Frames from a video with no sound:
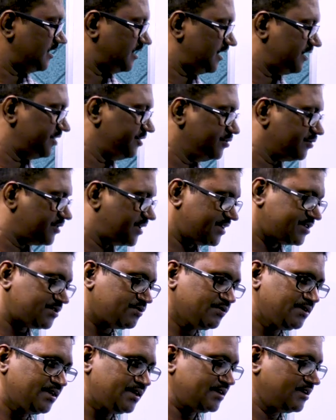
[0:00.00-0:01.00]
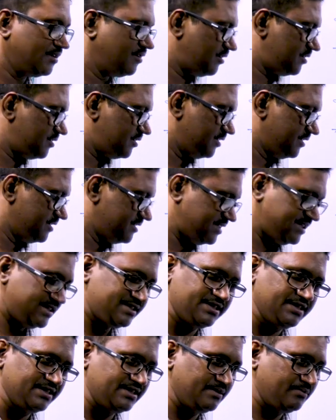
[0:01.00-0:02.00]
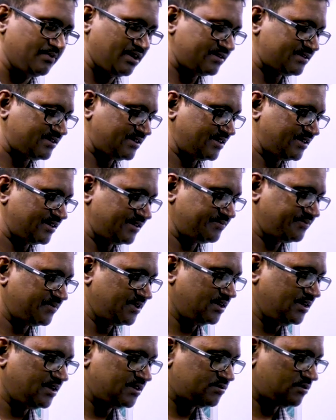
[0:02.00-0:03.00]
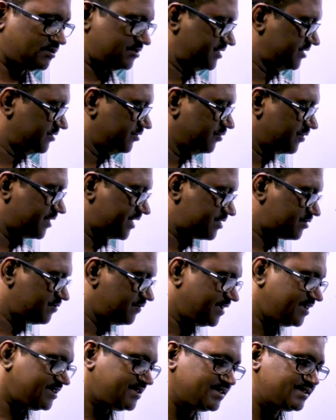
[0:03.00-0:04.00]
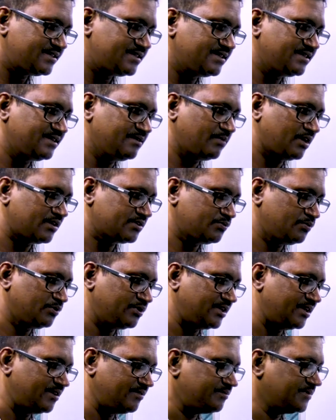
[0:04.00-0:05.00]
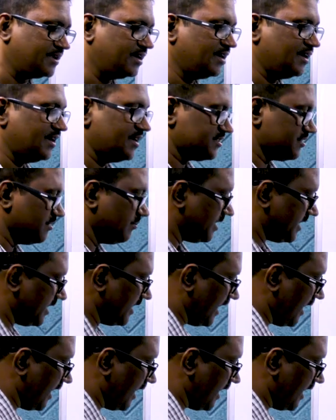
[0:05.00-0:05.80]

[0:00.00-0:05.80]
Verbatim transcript: రైట్ యూకే స్టూడెంట్ గాట్ సిక్స్టీ త్రీ మార్క్స్ అండి సో యూకే స్టూడెంట్ సిక్స్టీ త్రీ మార్క్స్ పొందాడు సో మరి